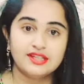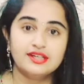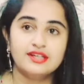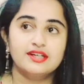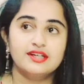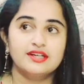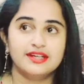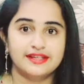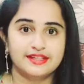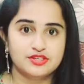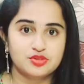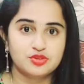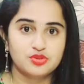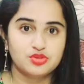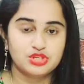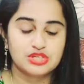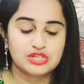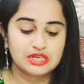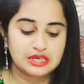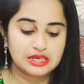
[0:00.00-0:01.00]
ఇంకా నెక్స్ట్
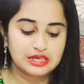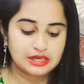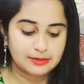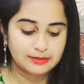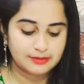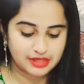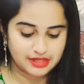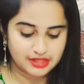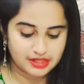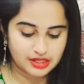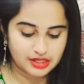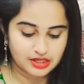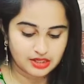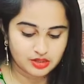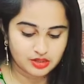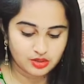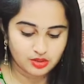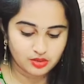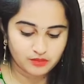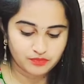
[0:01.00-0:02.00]
నుంచి మన
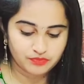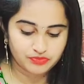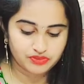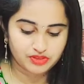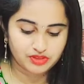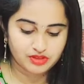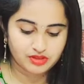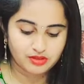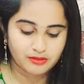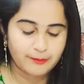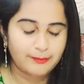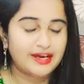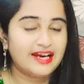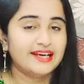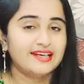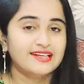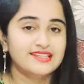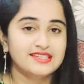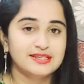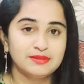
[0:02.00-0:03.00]
దాంట్లో
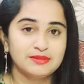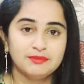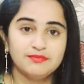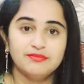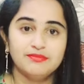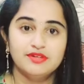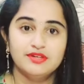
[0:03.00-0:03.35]
మ్యాక్సిమం